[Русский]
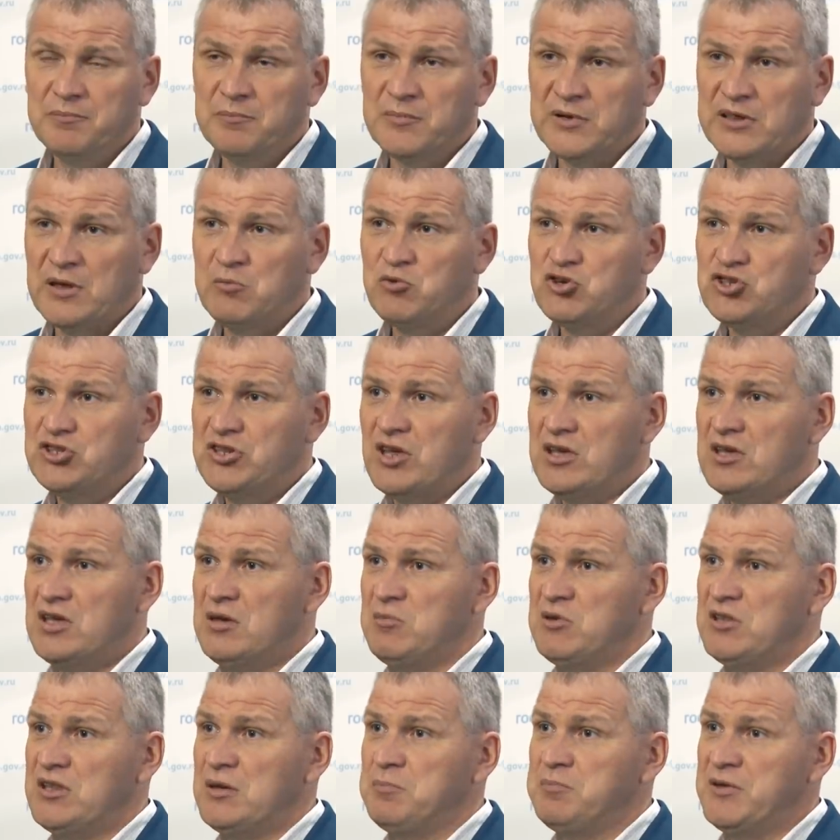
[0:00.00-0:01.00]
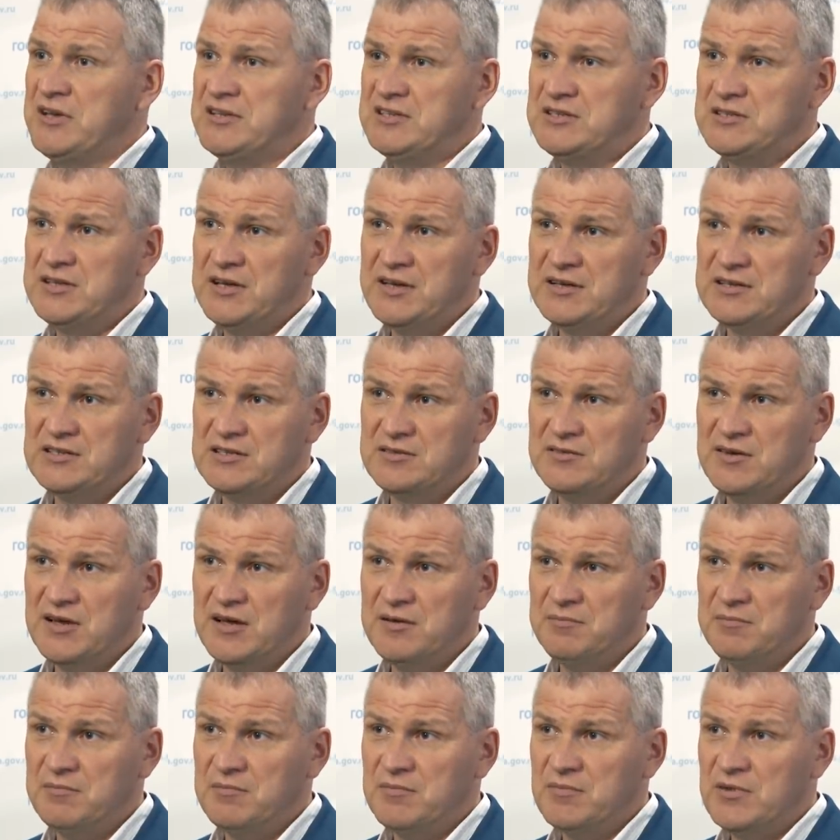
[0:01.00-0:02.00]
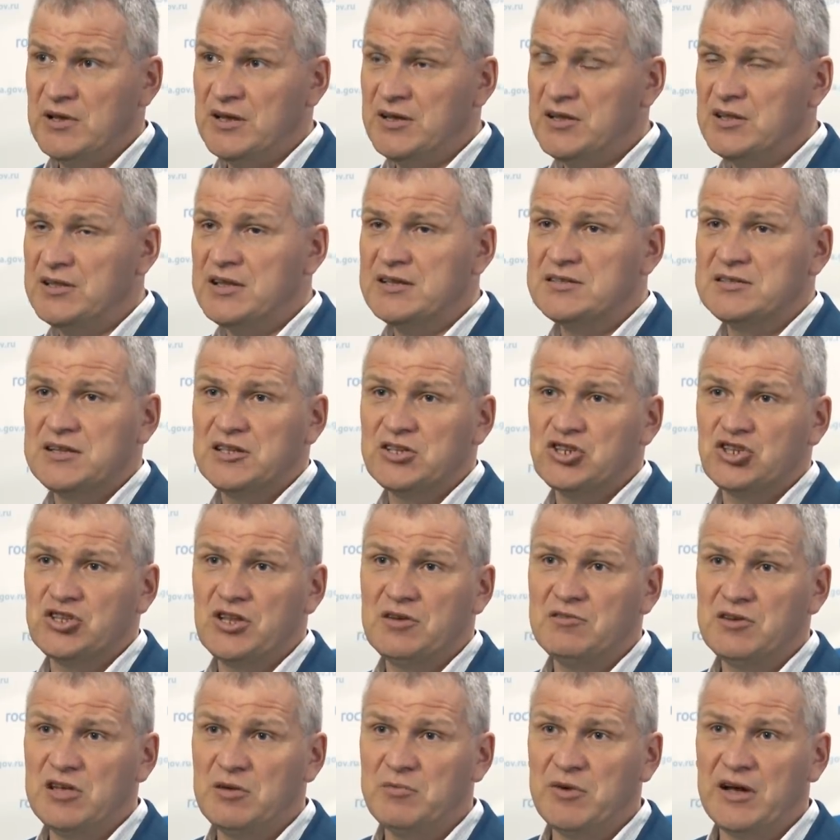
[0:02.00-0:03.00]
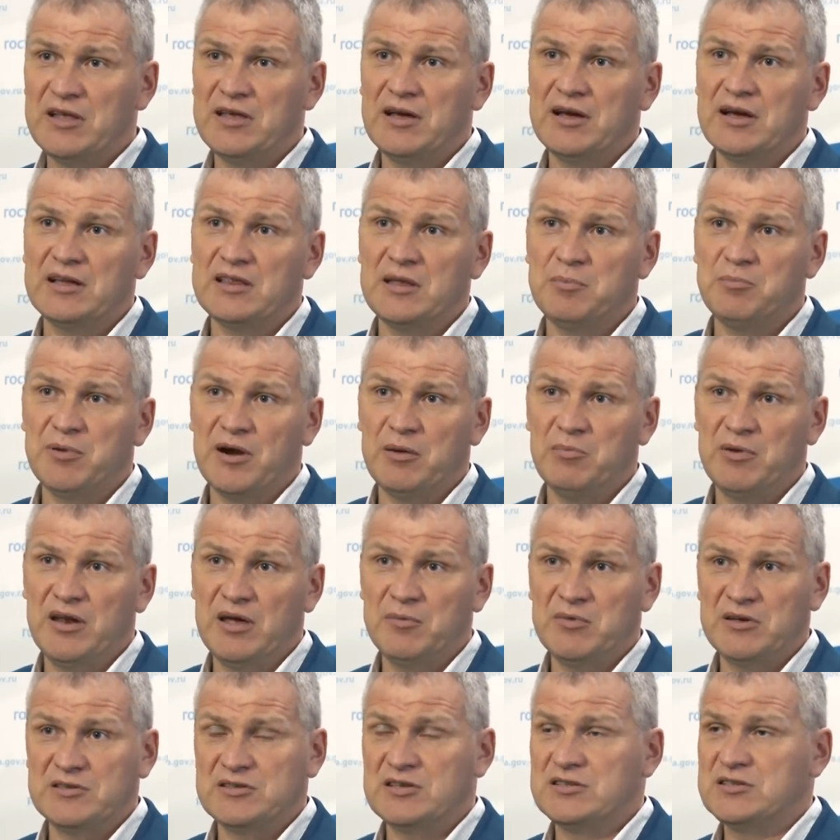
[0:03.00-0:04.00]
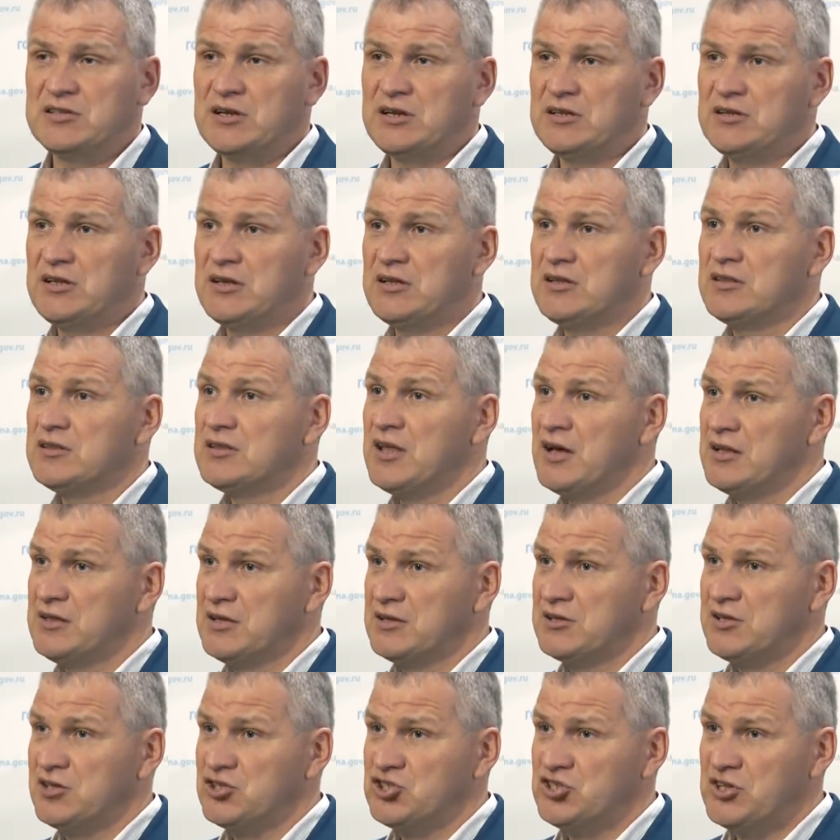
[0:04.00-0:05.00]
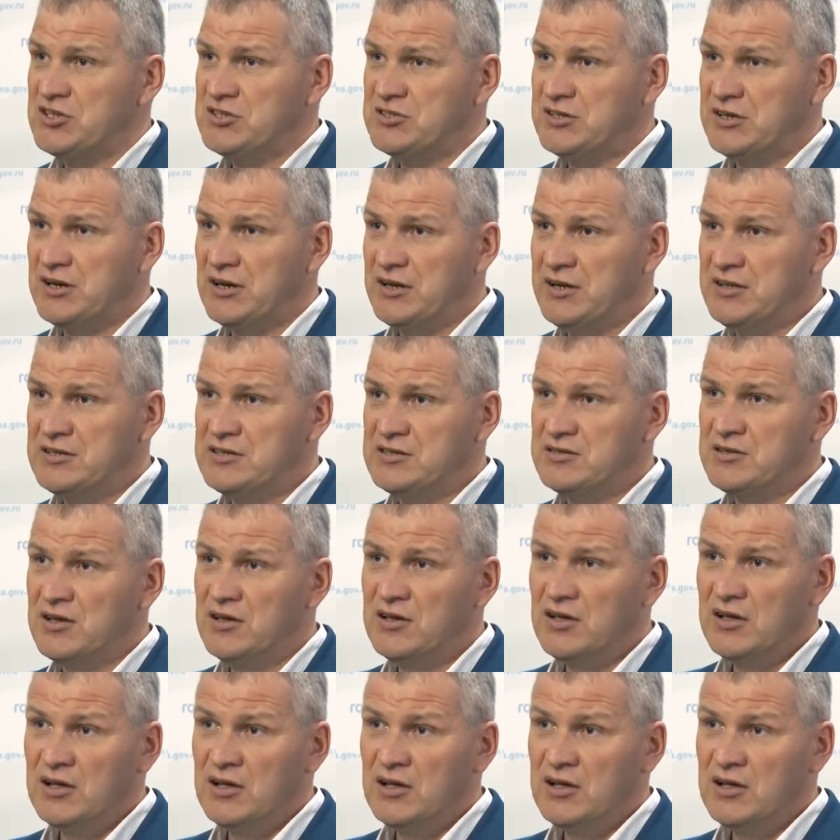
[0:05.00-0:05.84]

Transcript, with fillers: Потому что именно бездействие или недостаточное внимание к этой проблеме со стороны данных должностных лиц,